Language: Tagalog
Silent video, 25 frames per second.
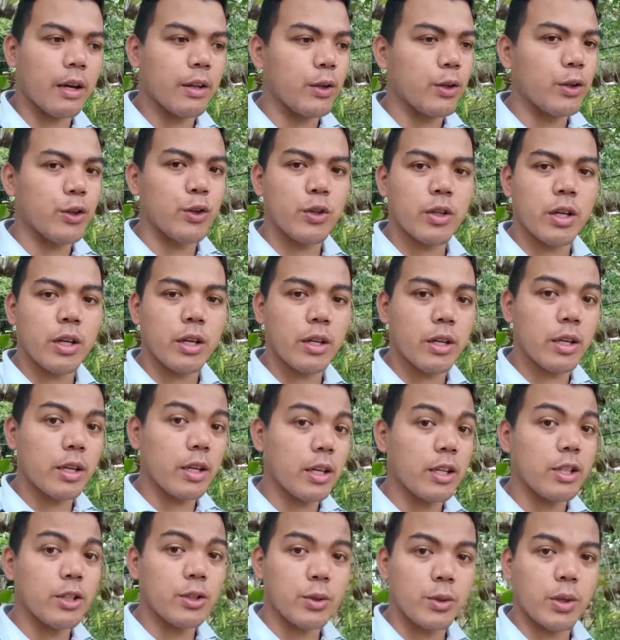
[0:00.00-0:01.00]
ganun yung nagiging
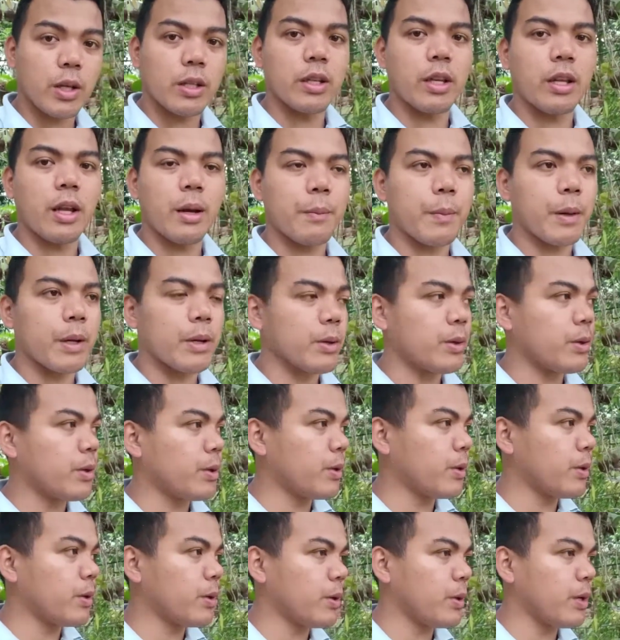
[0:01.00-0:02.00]
itsura nila.
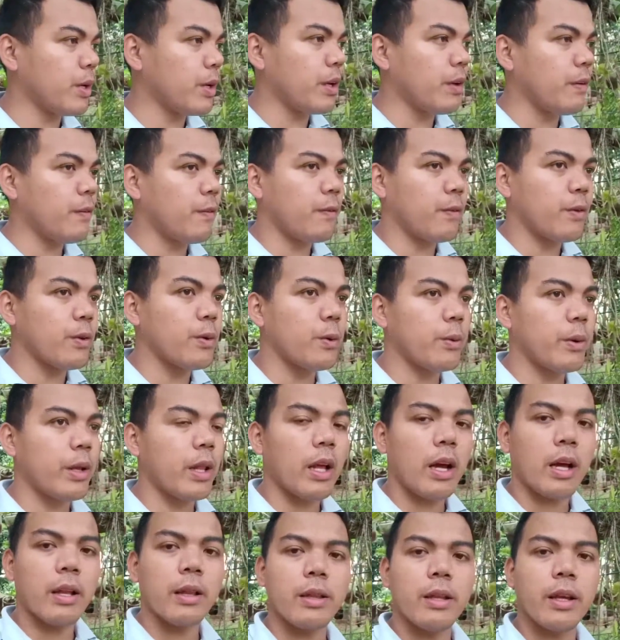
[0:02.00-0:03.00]
Pero if you
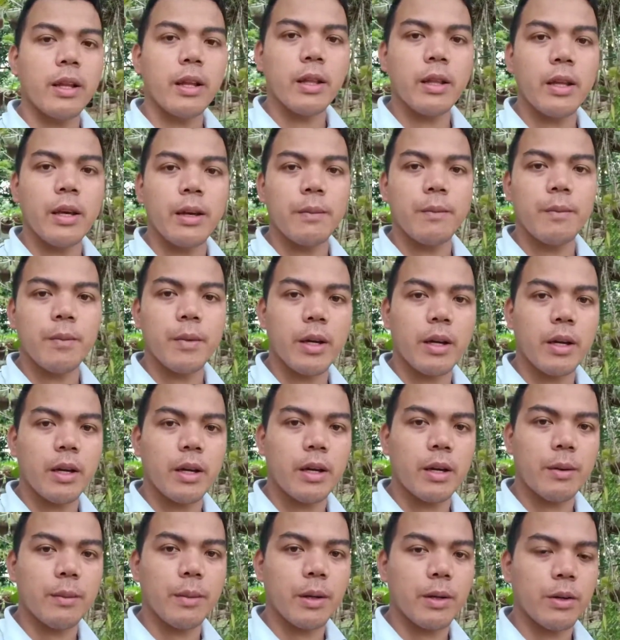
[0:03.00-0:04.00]
will handle them
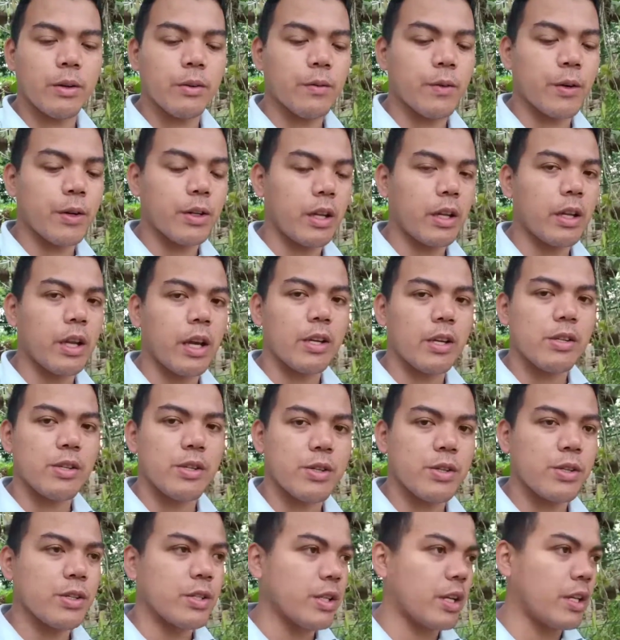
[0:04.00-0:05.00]
na merong
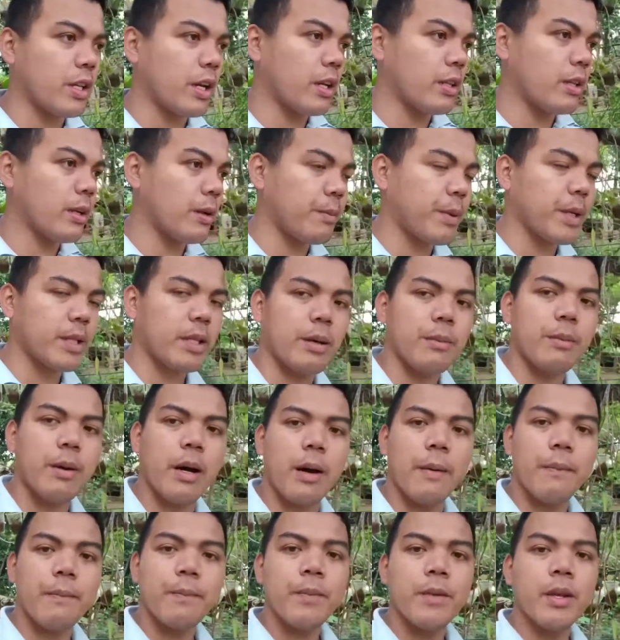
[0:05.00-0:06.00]
fertilizers and other
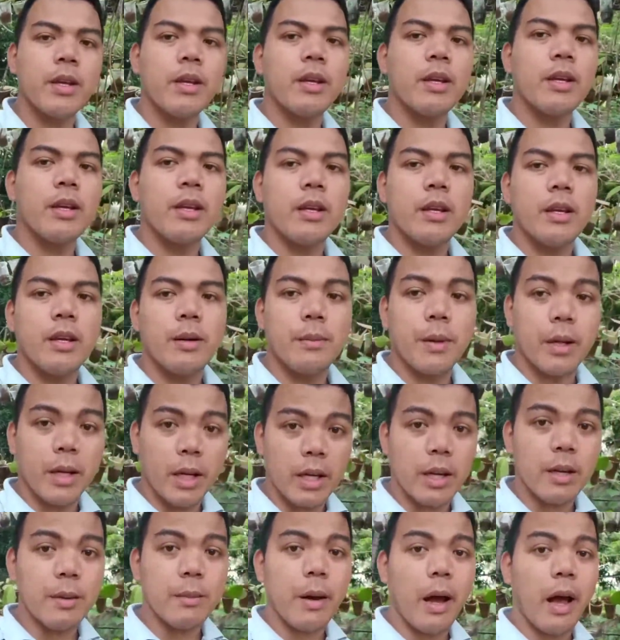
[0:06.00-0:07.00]
pataba,
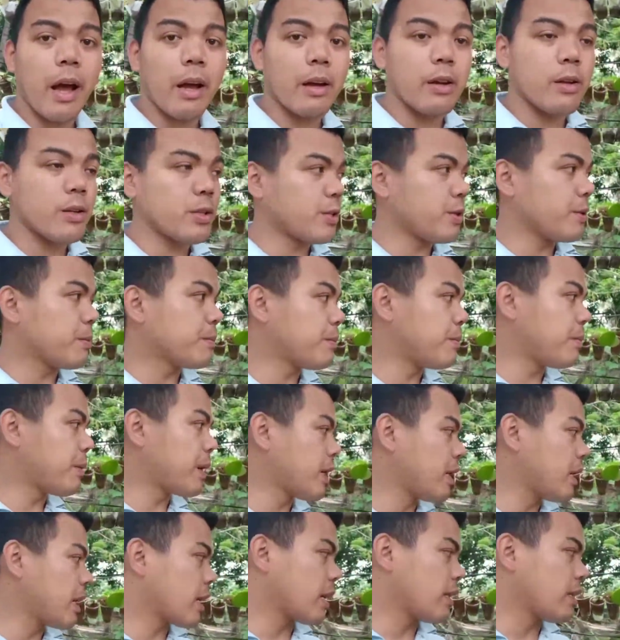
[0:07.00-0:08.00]
magiging maayos yung
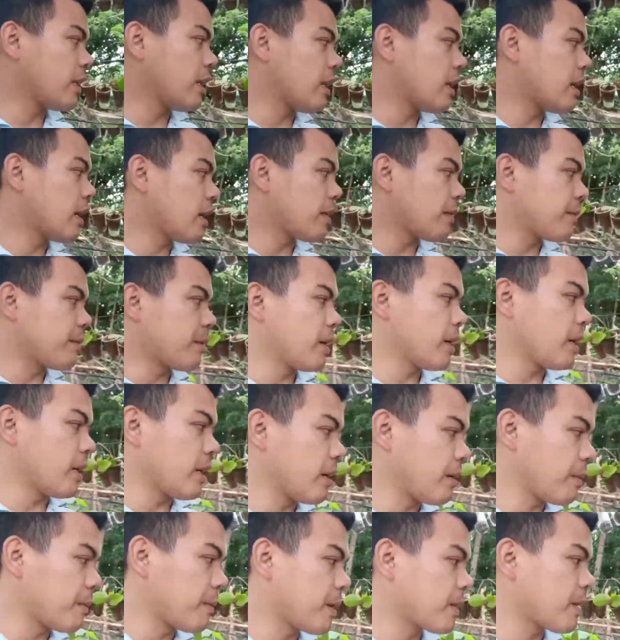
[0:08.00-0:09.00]
paglaki nila at
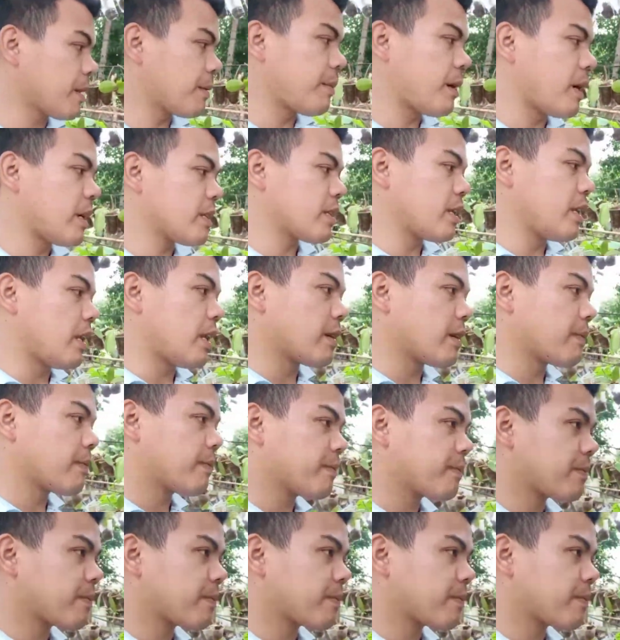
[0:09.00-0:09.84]
magiging mataba sila.